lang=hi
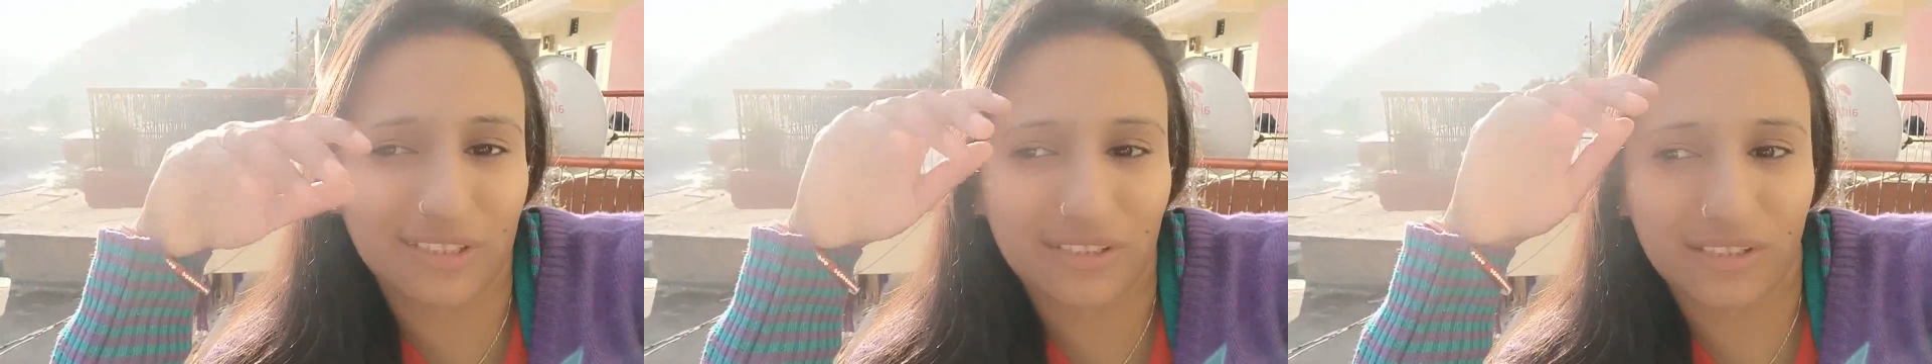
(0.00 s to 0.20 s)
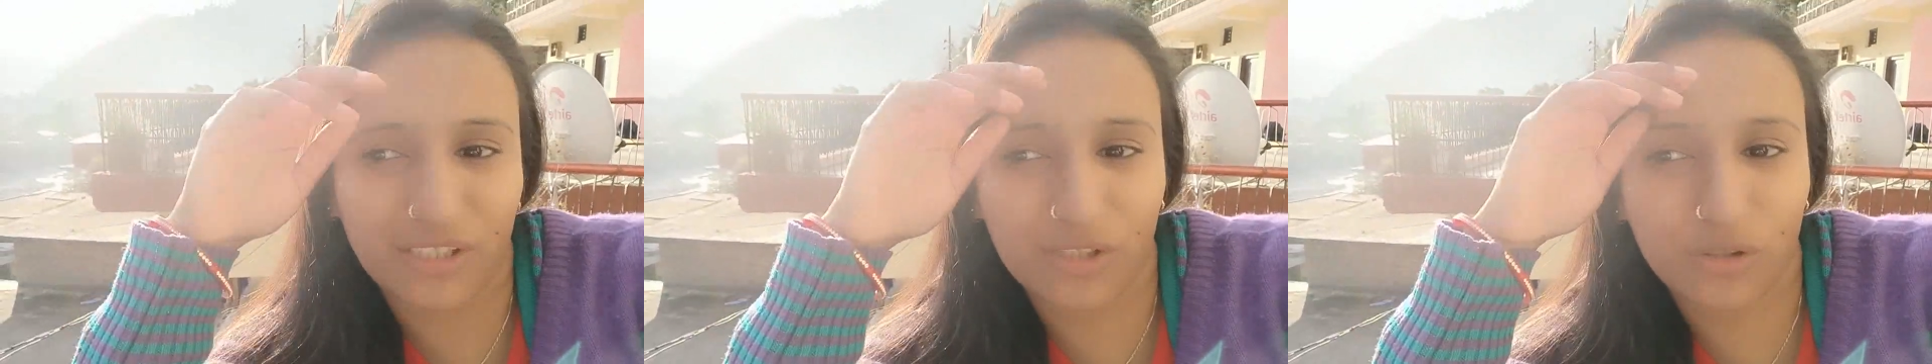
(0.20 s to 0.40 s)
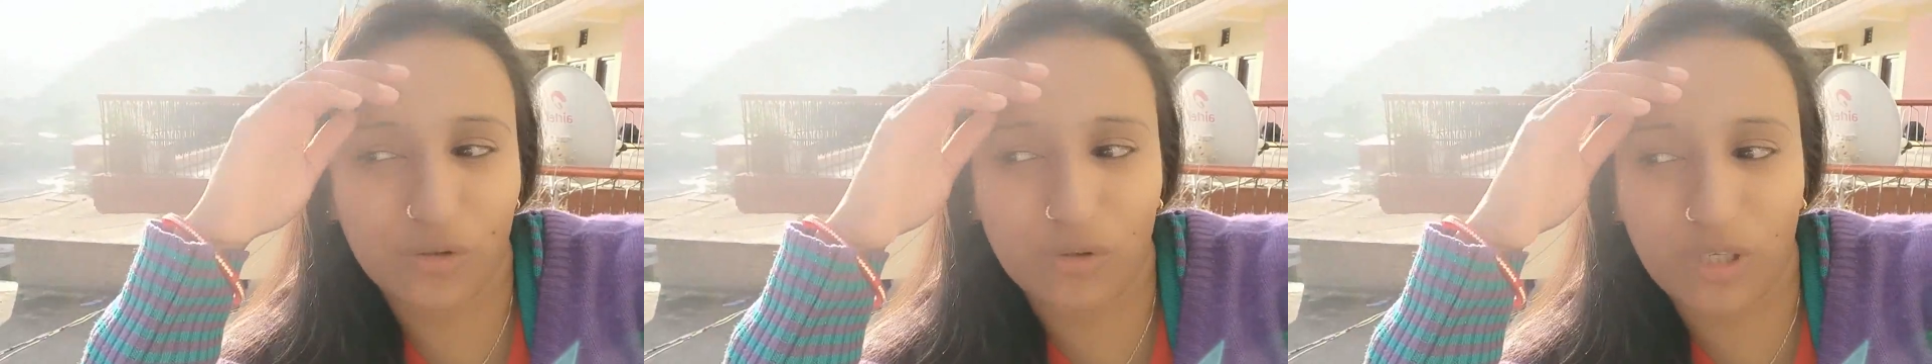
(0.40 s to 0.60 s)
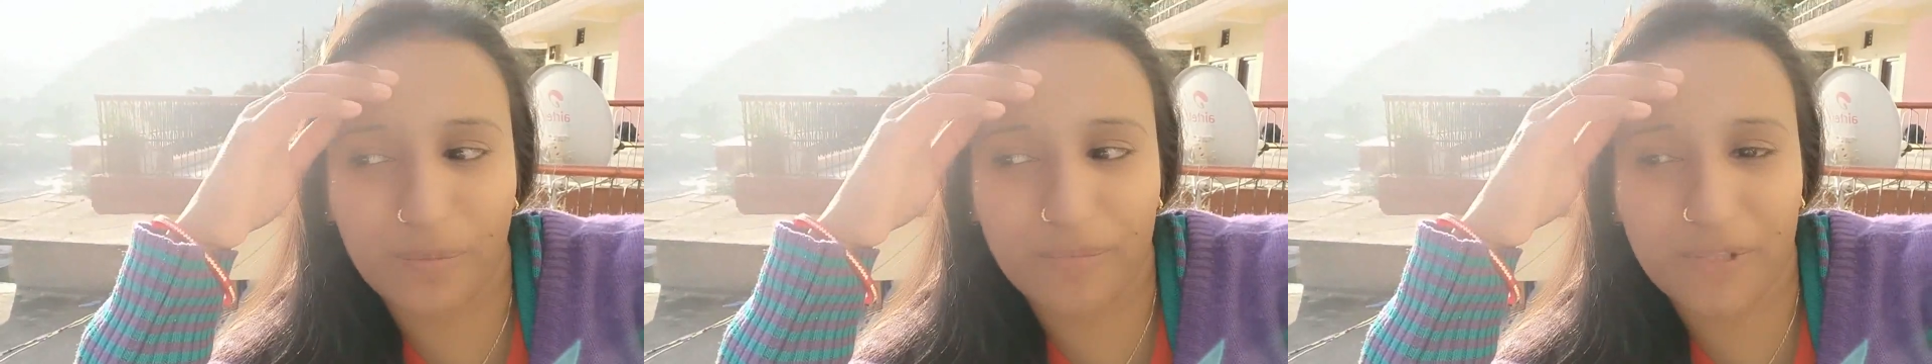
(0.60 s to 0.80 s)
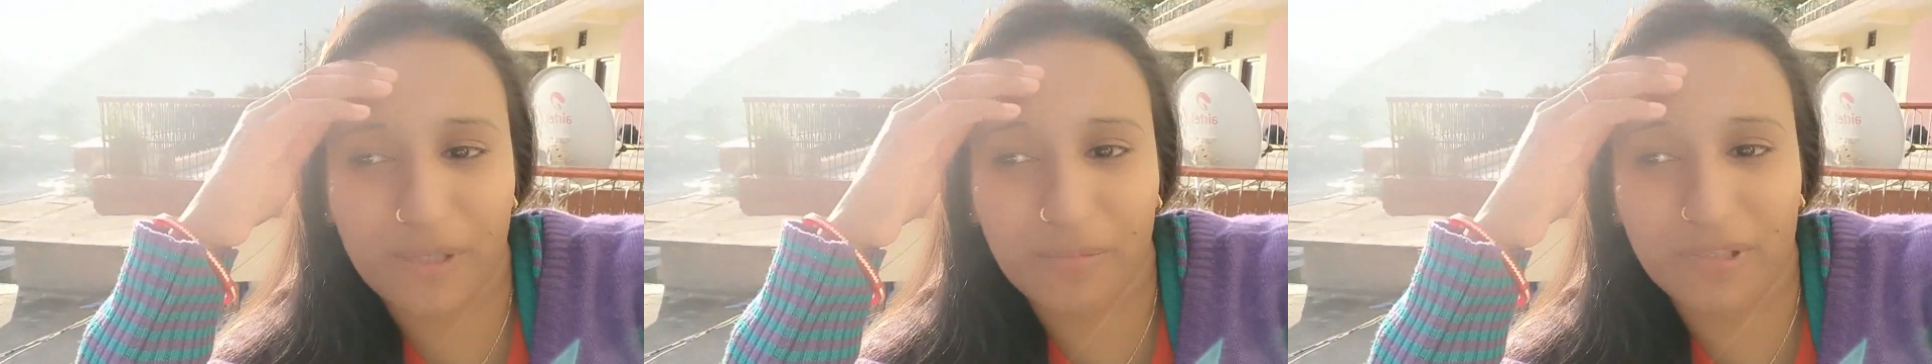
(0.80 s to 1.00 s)
ये दो
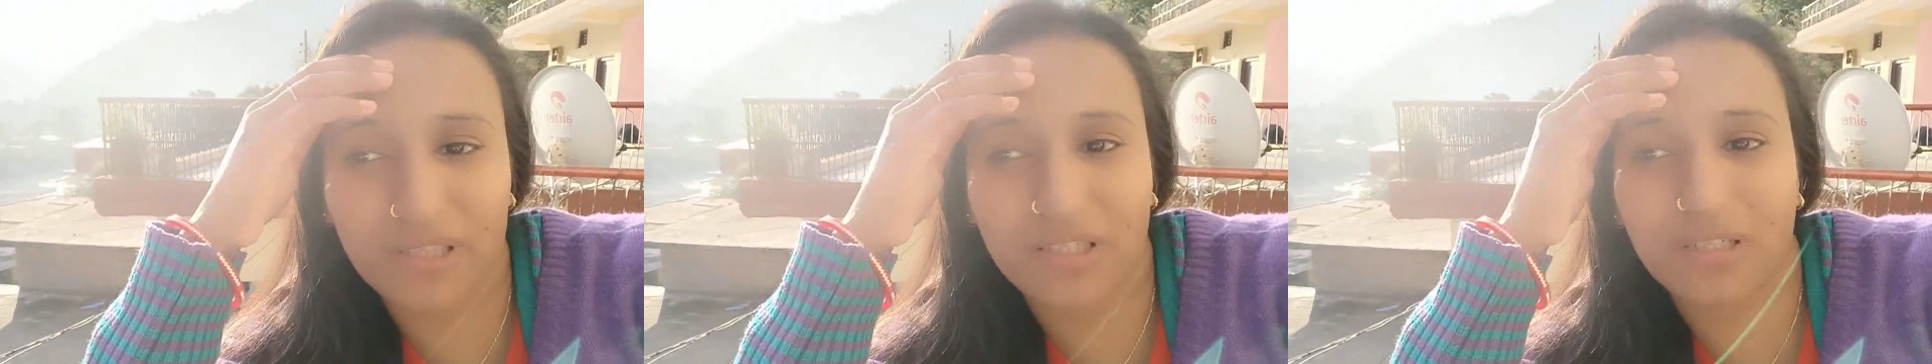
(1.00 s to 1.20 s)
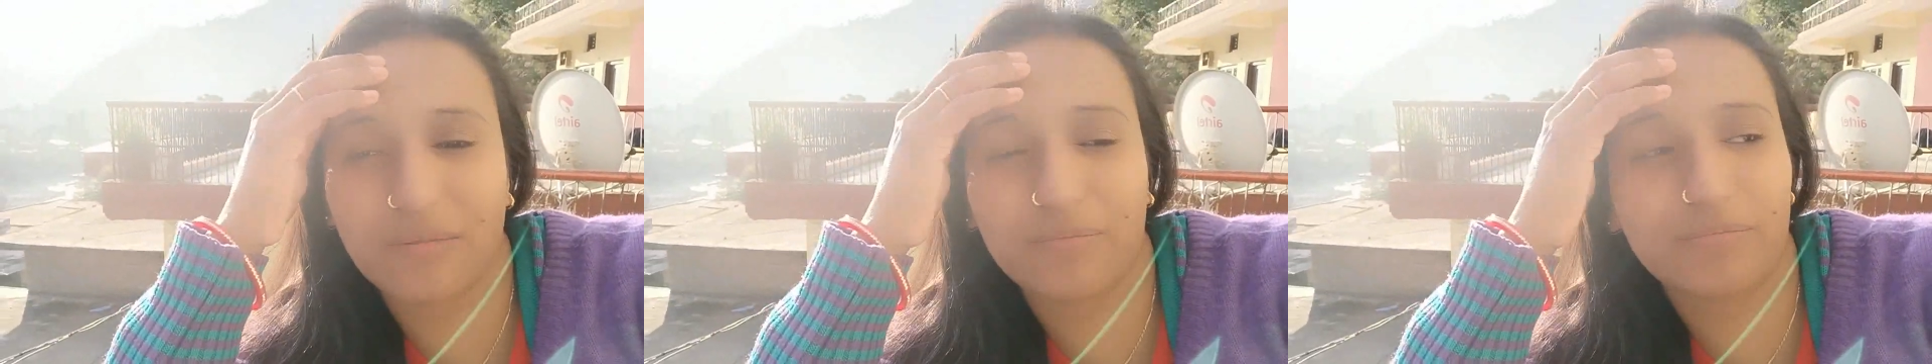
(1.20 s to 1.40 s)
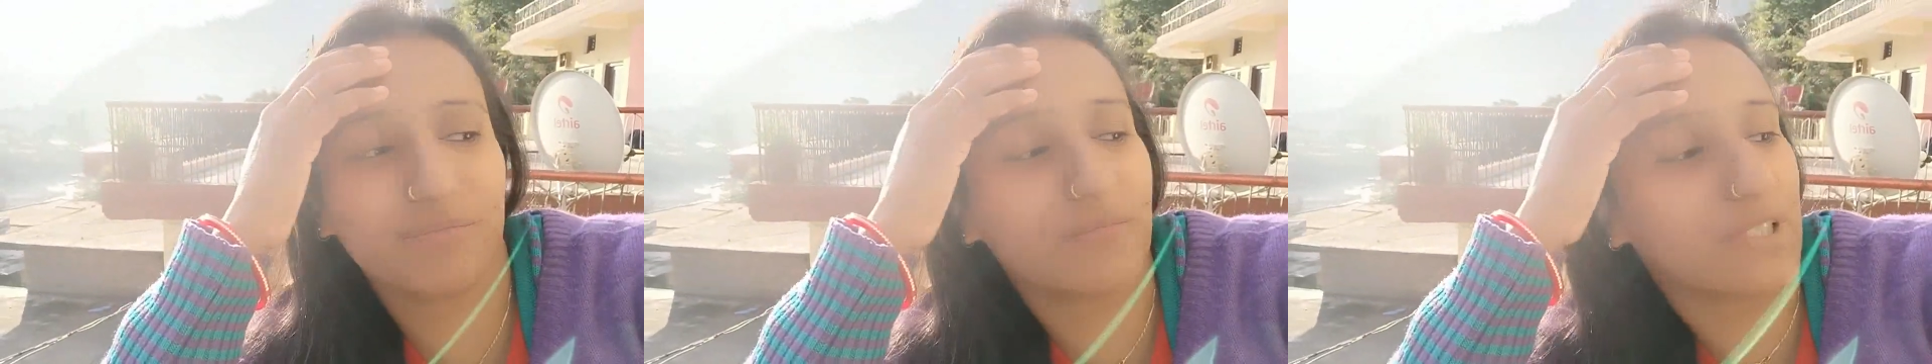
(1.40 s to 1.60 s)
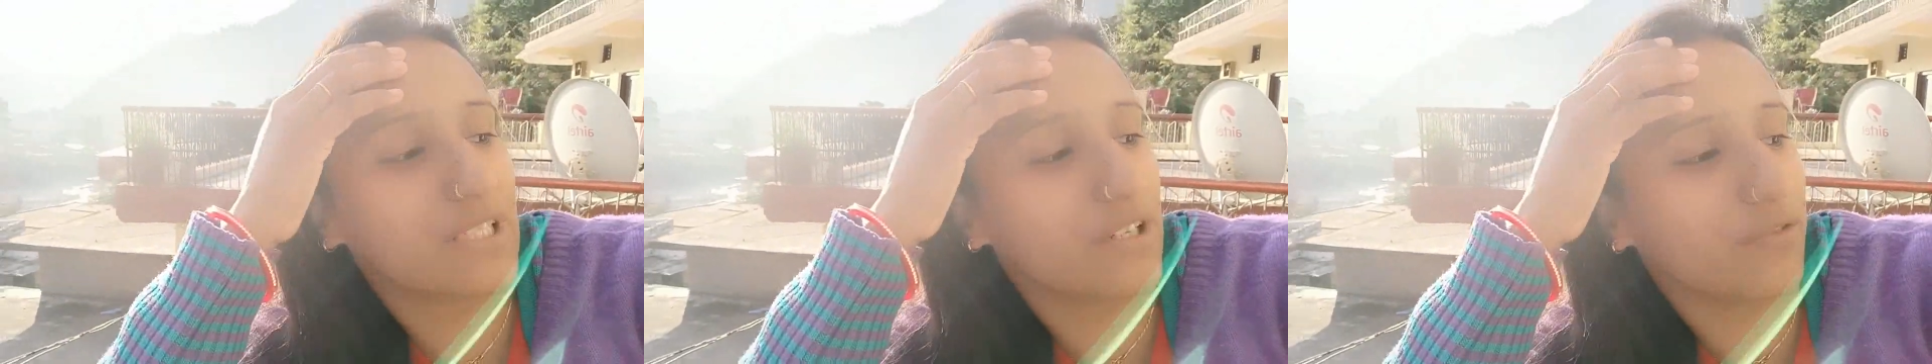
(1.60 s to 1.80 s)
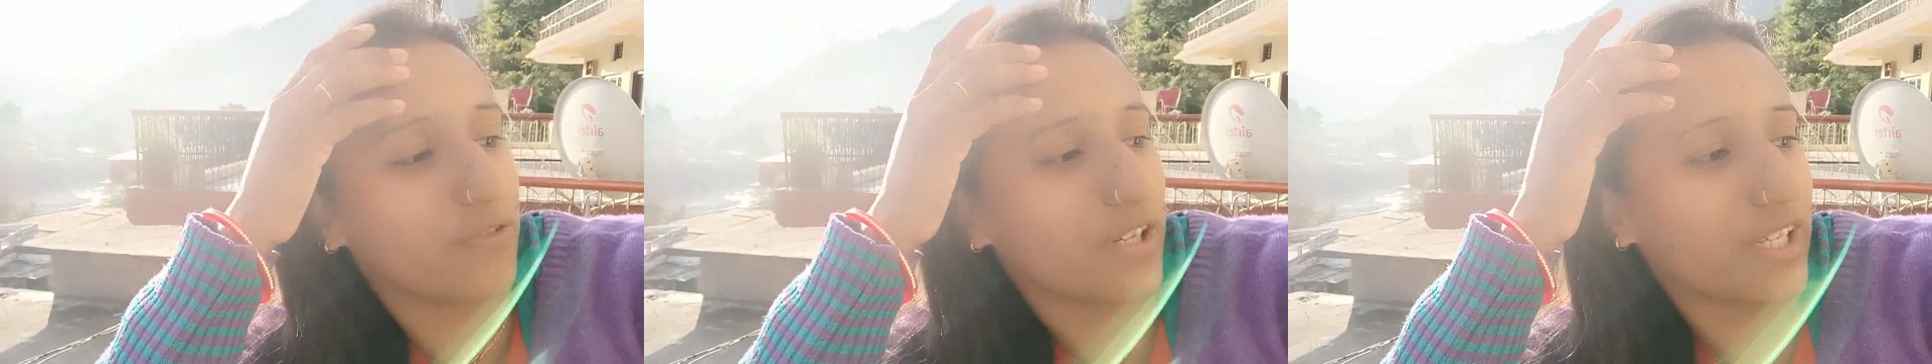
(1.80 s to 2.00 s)
हफ्ते मतलब
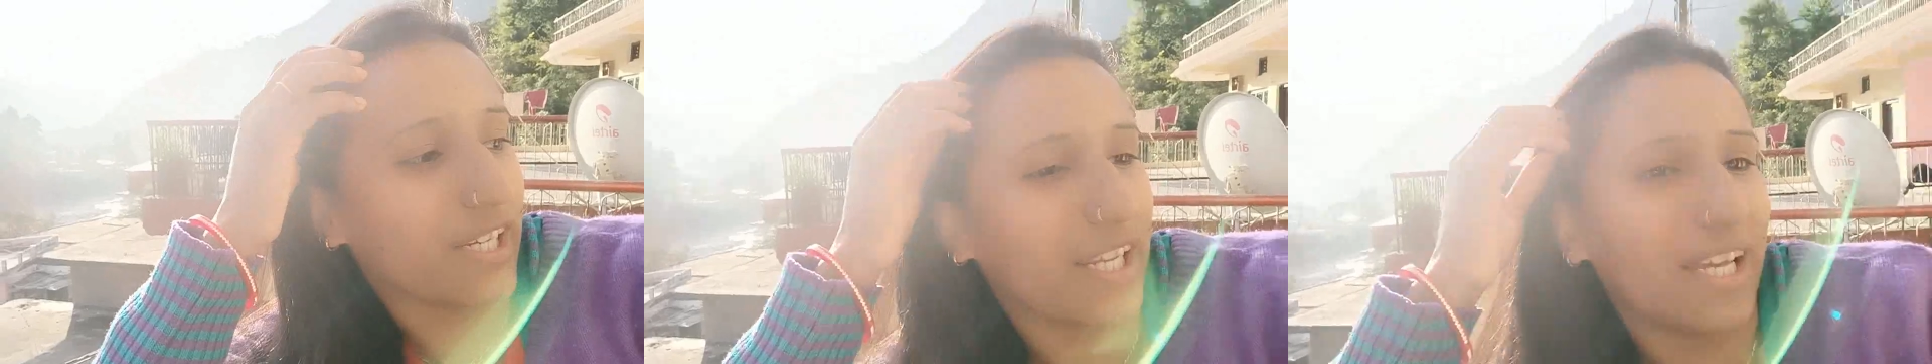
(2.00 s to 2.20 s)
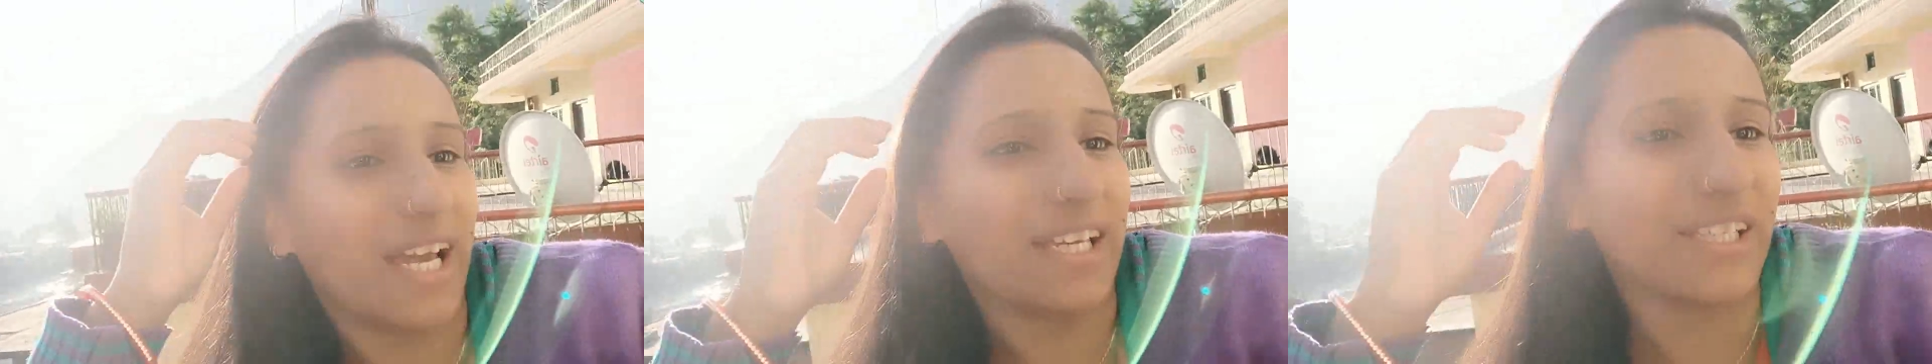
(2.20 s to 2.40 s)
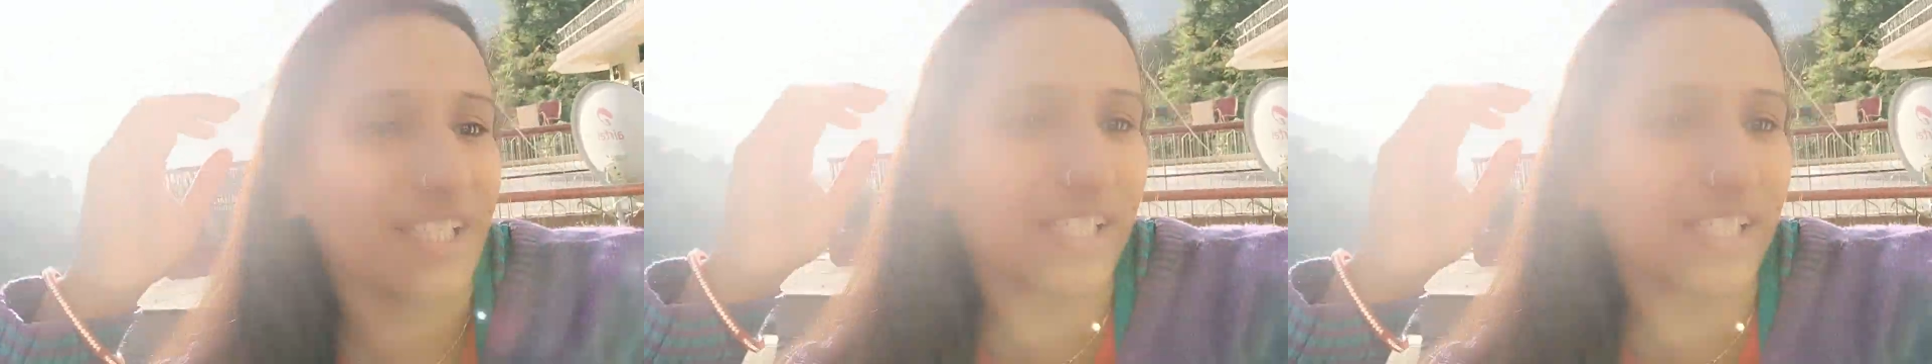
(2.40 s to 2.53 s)
सफ़र है ये